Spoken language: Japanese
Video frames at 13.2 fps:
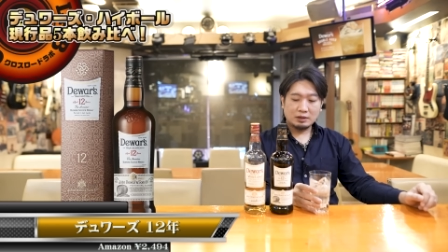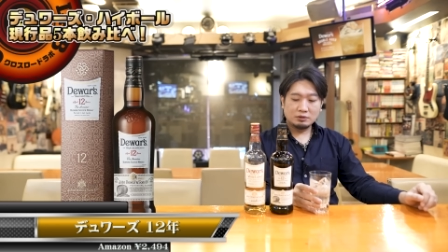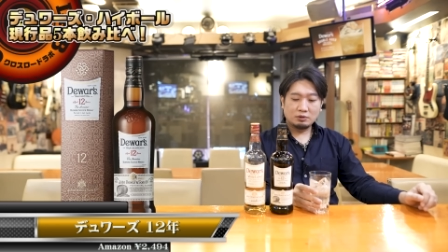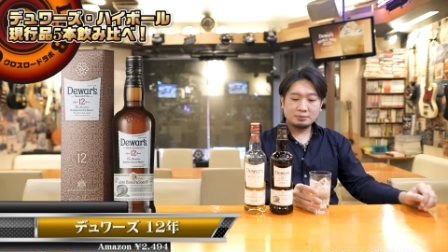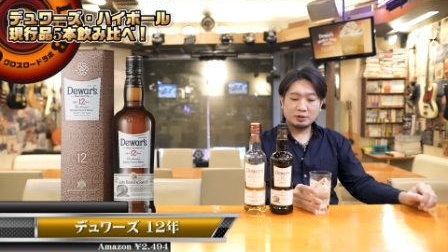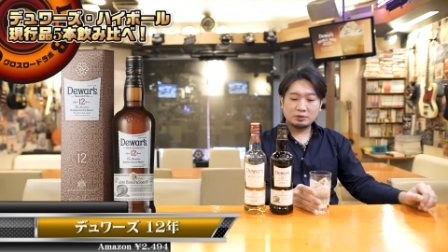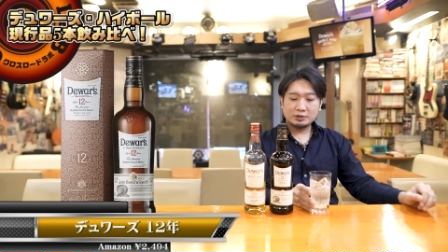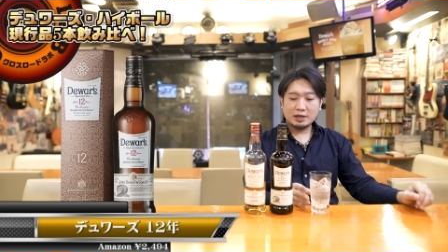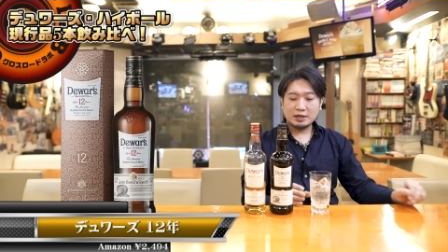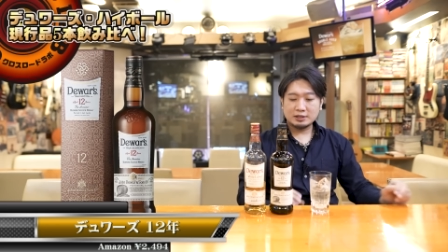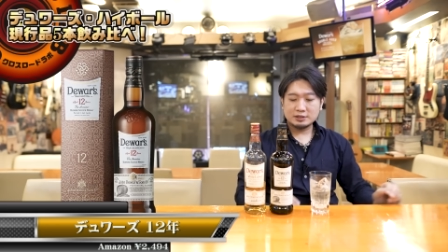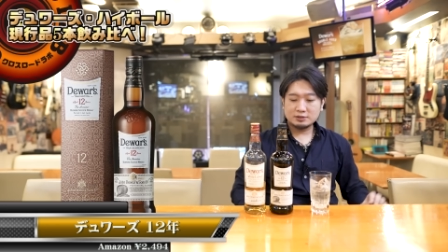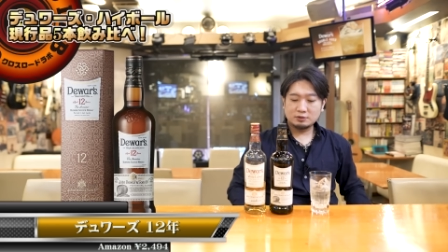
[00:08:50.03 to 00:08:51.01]
飲み応
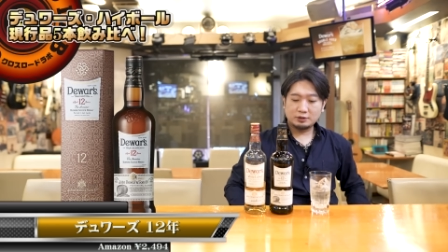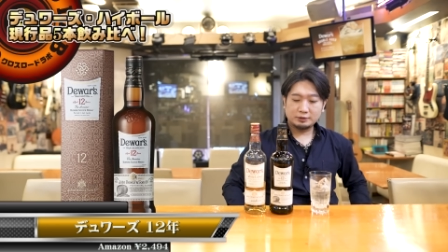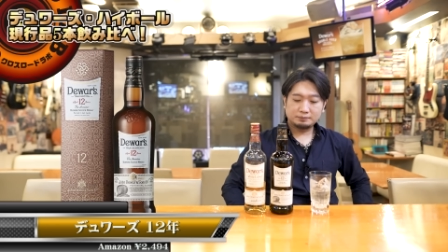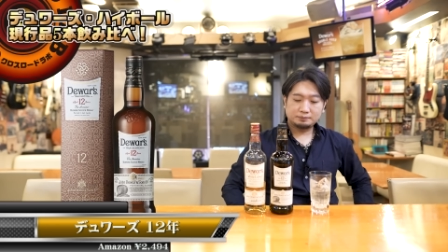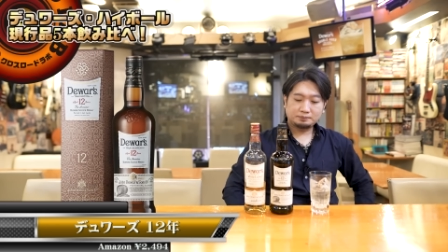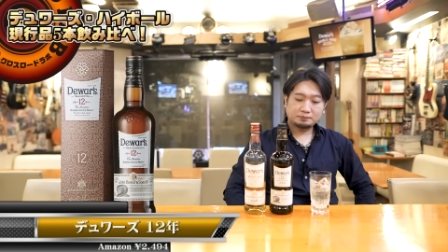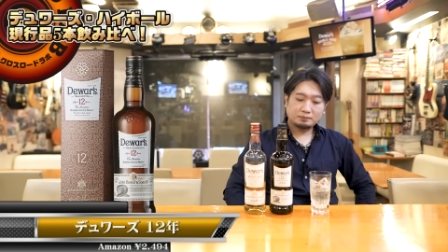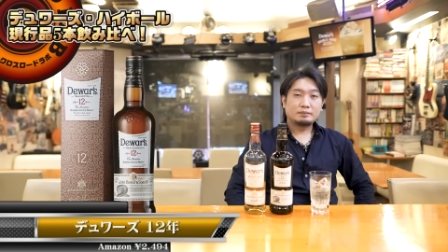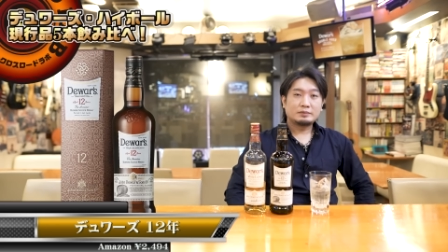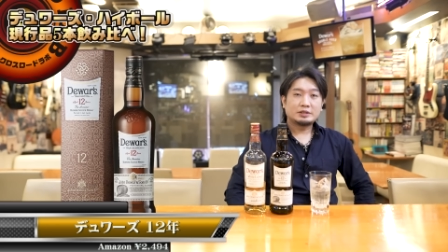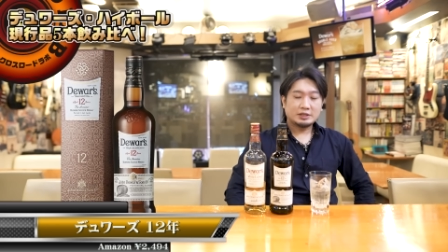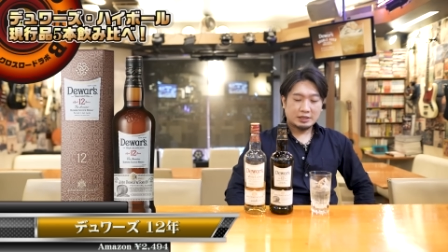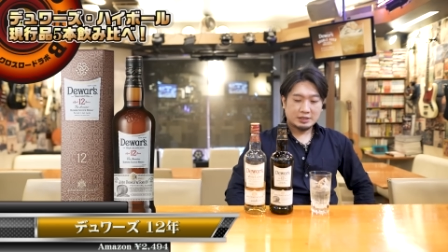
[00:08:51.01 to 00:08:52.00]
えがすごい。
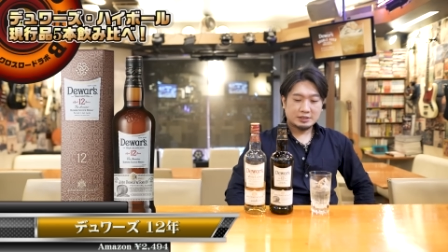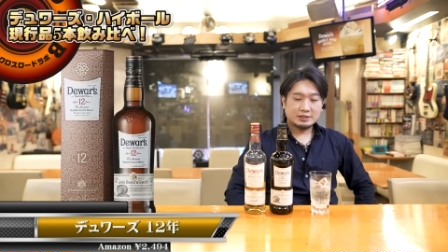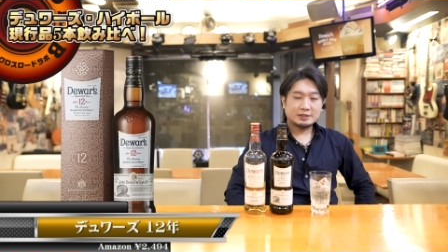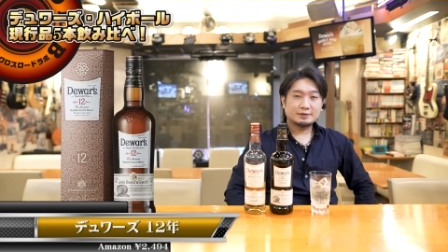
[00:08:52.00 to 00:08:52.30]
次です。